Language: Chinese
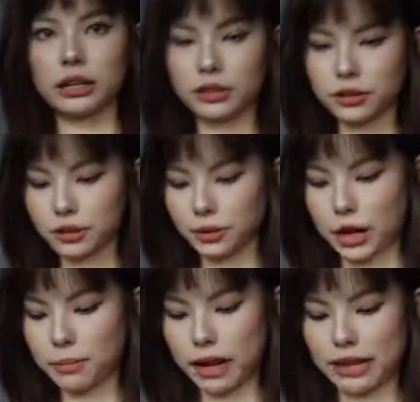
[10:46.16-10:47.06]
然后呢，
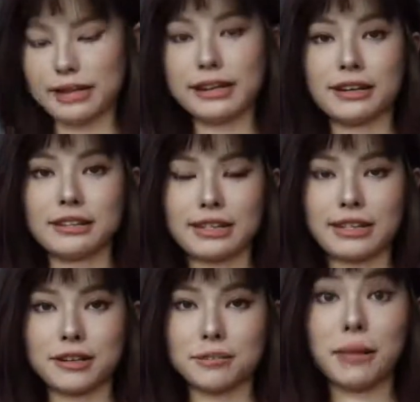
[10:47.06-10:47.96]
还买了两
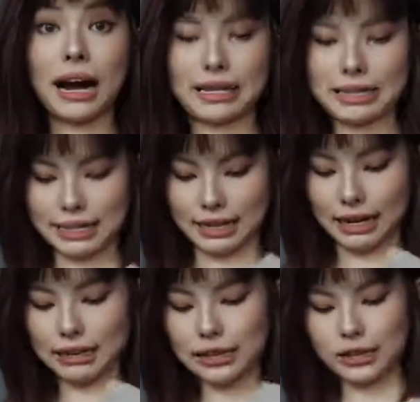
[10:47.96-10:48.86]
件马
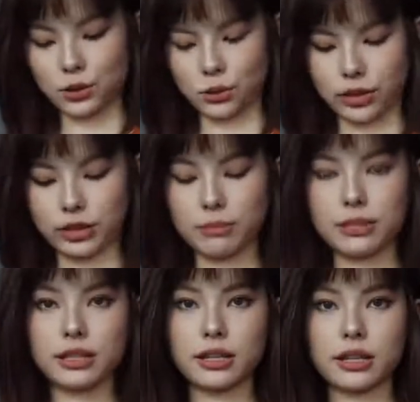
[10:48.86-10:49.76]
甲，对他
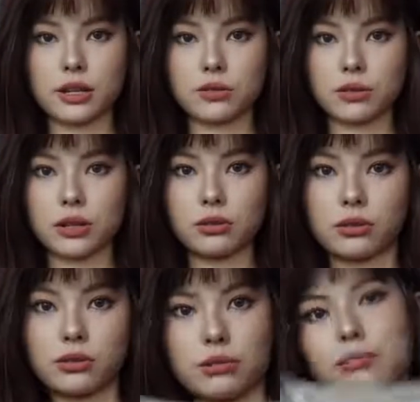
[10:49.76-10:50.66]
们今年也出了很
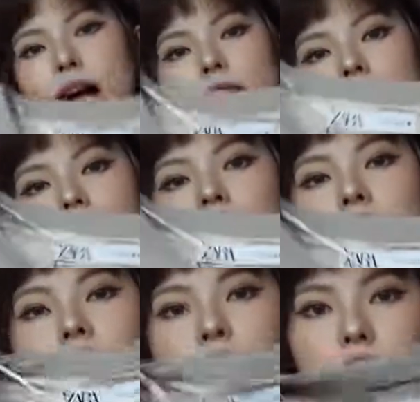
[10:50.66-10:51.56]
多这种马甲，
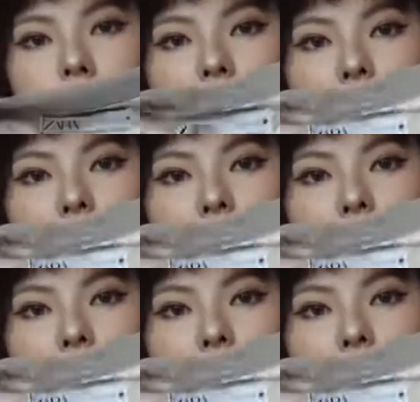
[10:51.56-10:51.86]
这个呢